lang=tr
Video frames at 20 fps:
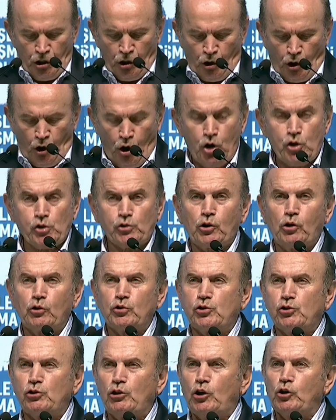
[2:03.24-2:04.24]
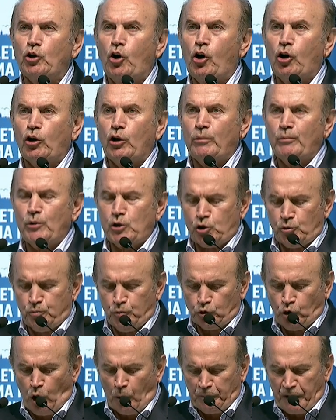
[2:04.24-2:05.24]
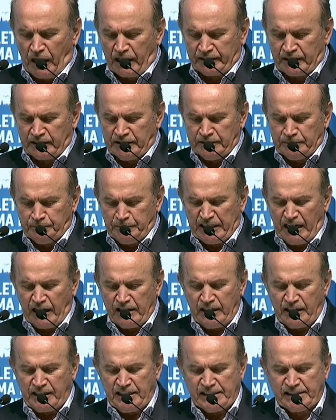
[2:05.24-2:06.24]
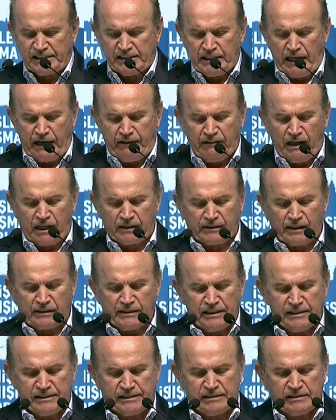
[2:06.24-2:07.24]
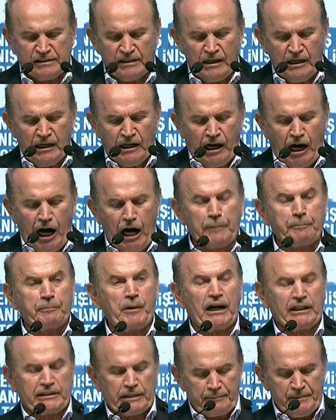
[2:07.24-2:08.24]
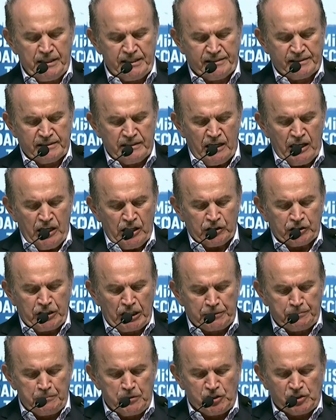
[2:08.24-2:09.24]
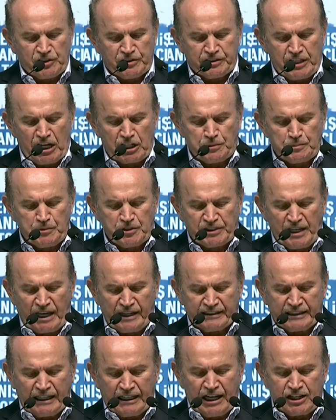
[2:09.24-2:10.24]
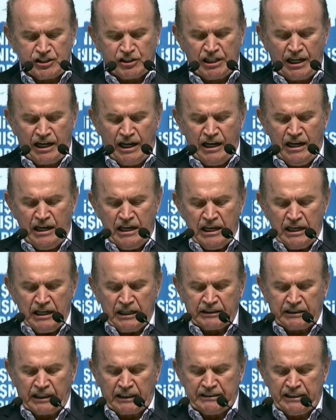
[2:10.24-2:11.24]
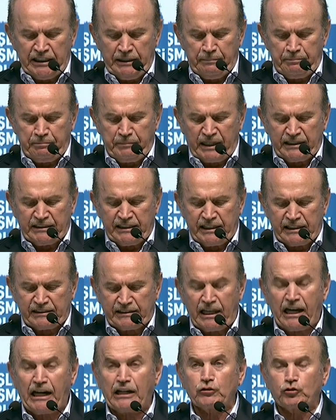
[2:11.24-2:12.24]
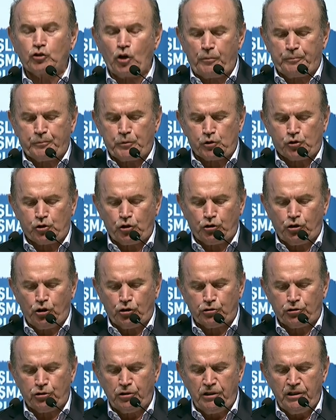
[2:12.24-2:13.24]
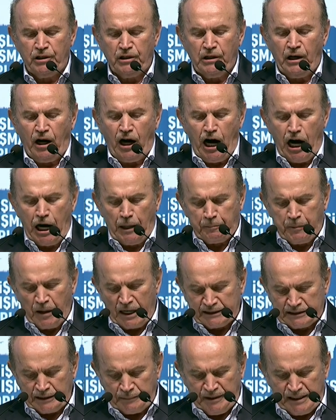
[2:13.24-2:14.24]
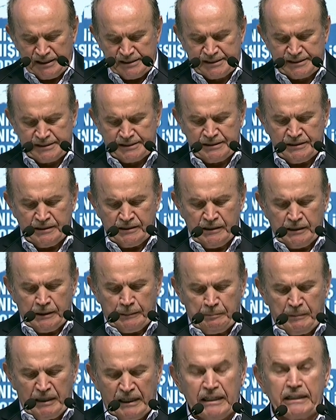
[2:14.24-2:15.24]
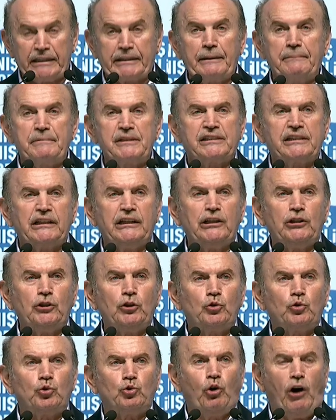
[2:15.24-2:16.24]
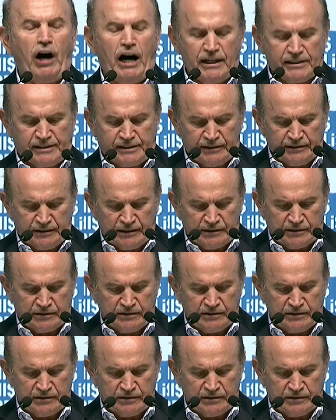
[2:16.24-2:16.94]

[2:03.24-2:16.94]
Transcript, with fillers: hoşgörüsüyle yoğrulmuş bu toprakların bireyleriyiz, evlatlarıyız. AK Parti'miz geçmiş, geçmişten geleceğe kadim medeniyetler köprüsüdür. AK Parti'miz milletimizin duasıdır.